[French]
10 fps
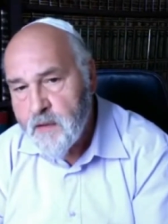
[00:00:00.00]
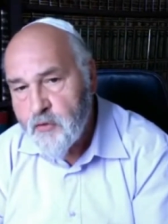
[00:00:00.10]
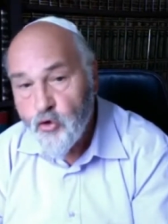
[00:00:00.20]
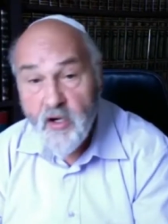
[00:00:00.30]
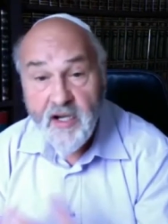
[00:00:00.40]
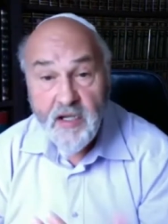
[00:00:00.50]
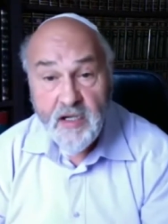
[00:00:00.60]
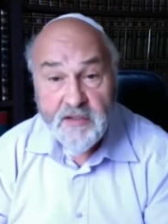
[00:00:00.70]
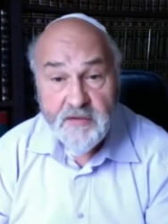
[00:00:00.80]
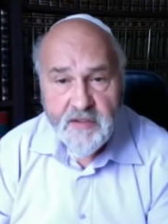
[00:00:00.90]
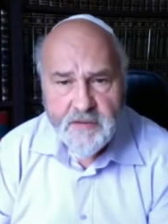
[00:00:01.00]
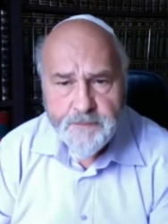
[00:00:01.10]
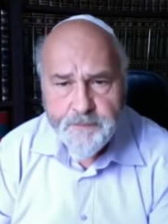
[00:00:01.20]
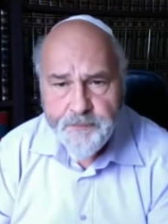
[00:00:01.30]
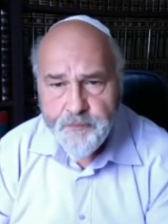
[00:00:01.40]
de la réalité
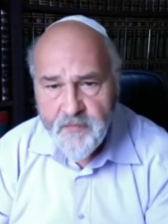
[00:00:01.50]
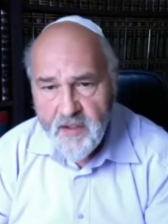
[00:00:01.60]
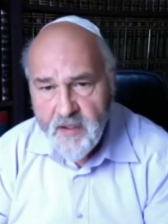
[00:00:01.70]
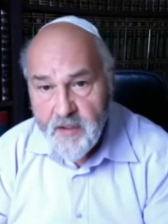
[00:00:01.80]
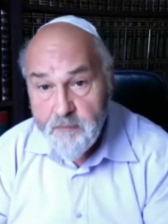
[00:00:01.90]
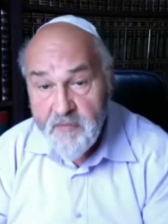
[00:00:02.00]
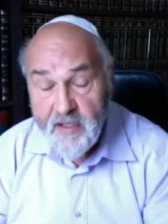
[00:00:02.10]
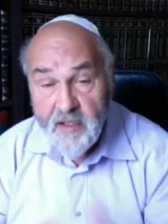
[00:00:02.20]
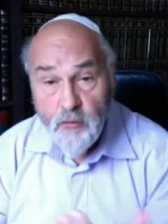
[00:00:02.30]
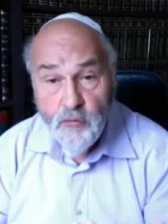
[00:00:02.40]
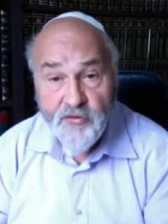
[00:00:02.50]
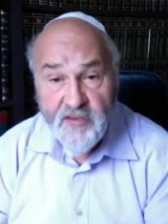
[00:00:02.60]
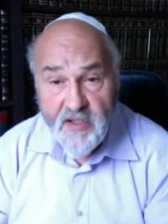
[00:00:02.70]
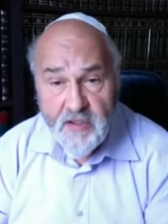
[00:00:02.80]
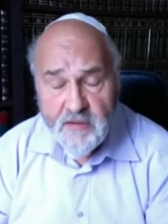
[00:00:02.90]
mais
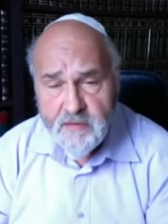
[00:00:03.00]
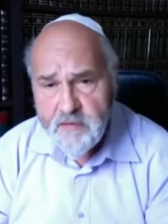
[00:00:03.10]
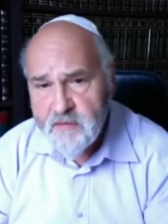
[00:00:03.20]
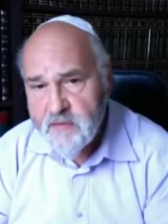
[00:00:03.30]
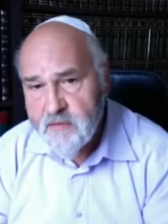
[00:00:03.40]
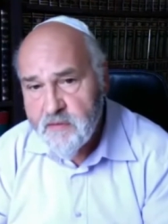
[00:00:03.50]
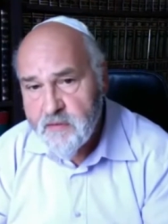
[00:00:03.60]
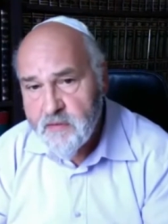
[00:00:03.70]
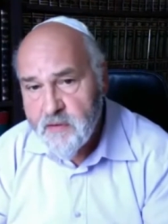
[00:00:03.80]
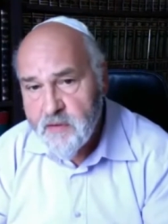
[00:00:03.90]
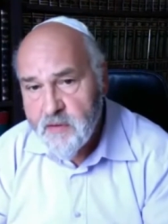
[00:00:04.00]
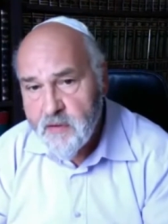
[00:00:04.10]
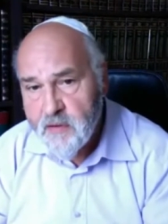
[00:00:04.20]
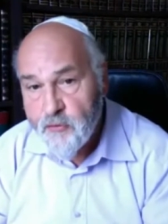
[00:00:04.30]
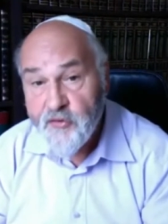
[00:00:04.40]
aussi
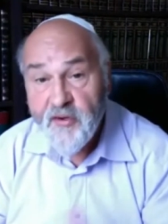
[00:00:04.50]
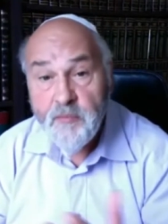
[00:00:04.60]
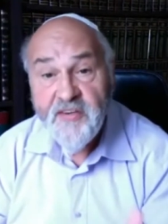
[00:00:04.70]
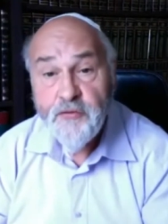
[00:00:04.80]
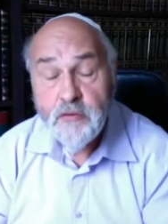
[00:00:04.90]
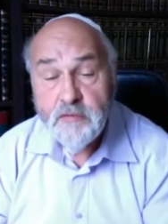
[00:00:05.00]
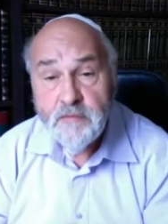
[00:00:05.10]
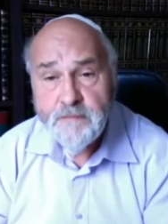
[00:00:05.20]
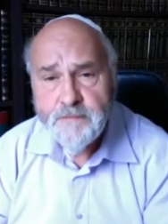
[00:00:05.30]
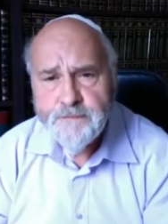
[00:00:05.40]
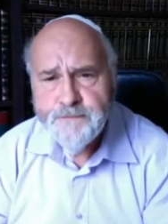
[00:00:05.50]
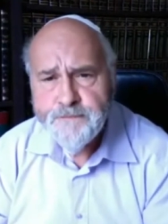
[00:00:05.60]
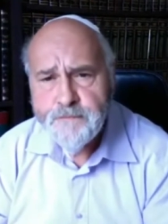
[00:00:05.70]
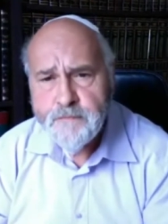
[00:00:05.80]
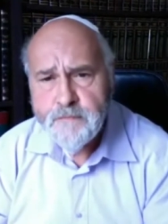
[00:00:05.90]
de sa mission,
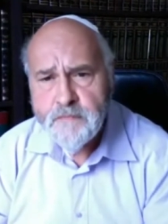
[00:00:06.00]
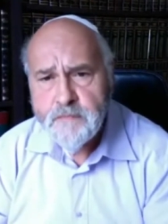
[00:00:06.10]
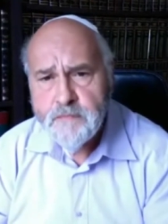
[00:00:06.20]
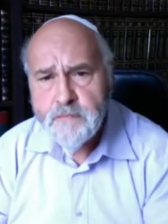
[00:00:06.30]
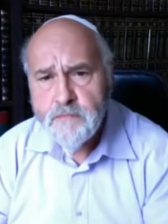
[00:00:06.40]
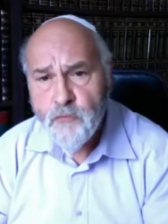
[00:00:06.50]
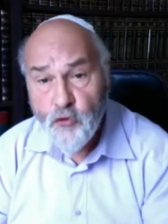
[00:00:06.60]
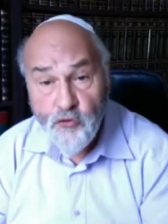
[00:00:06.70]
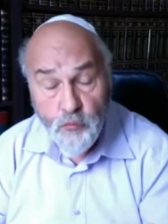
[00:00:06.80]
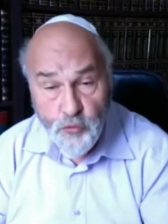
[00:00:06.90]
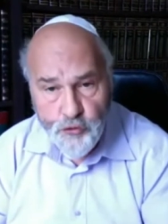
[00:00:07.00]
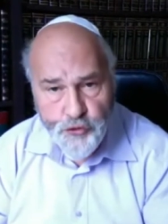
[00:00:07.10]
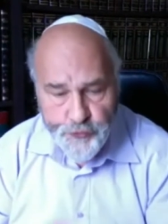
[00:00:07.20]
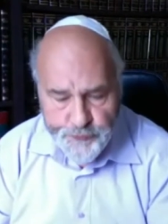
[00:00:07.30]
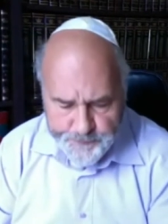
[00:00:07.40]
de son
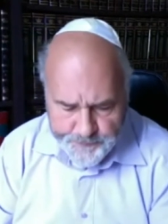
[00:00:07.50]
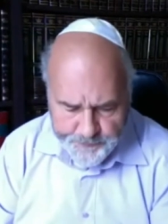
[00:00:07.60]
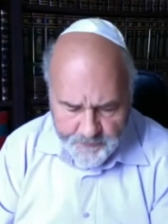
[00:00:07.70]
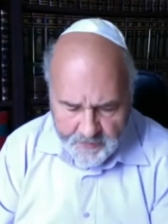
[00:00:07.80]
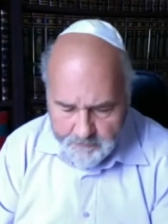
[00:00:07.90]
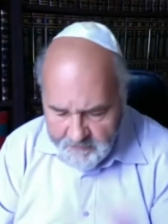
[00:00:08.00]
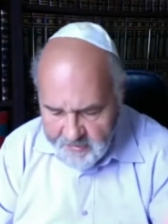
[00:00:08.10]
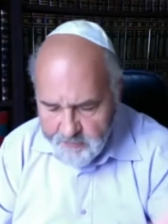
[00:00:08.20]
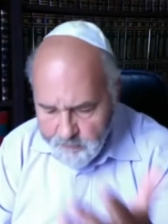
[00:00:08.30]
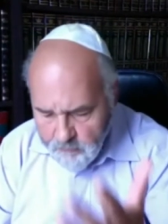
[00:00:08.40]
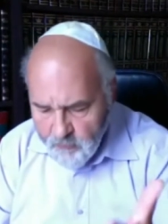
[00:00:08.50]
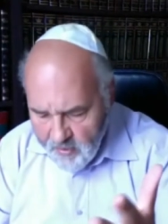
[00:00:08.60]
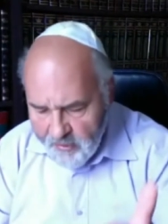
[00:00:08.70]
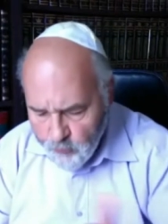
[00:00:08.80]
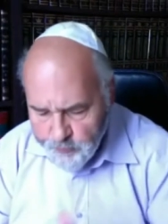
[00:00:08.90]
but. Mais
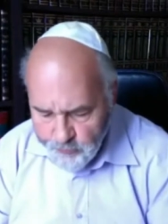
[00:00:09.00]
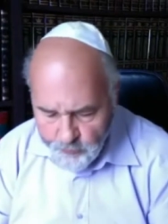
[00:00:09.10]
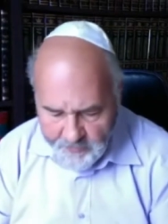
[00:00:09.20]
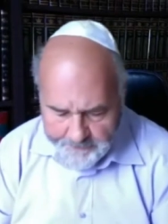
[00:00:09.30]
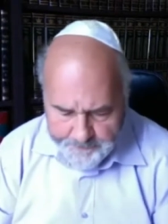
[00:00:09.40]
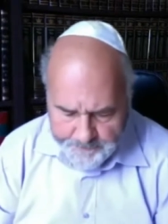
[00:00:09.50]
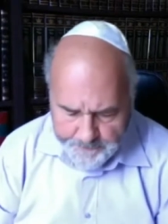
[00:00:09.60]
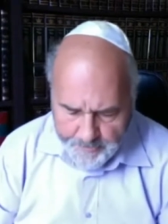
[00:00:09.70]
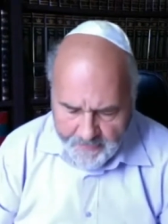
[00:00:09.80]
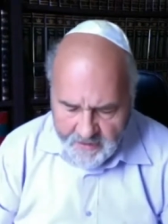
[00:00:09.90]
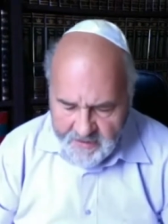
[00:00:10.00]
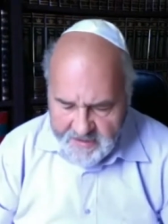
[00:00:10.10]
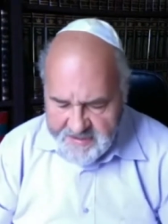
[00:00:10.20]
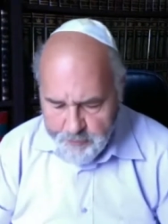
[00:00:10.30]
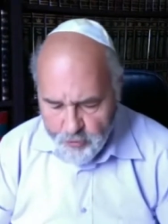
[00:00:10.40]
allons plus loin.
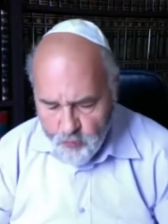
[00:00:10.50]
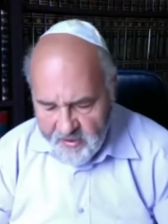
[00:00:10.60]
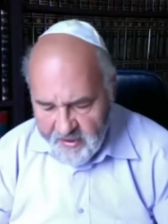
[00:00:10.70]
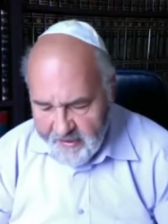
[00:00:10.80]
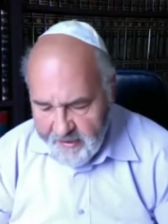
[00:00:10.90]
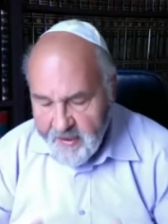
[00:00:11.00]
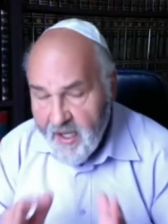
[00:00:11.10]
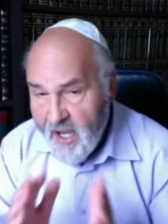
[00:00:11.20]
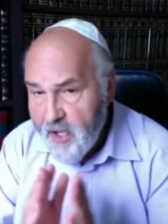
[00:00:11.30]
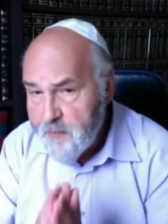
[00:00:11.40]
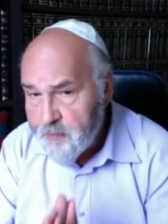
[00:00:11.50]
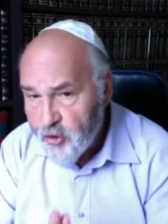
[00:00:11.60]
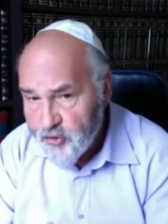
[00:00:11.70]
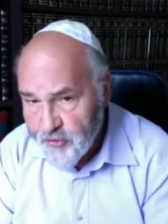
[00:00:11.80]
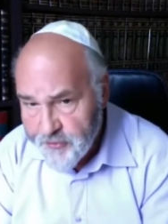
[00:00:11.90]
C'est pourquoi il est
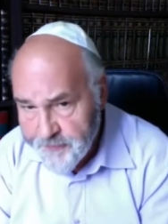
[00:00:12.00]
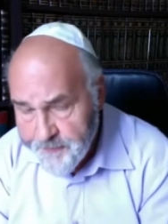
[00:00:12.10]
important,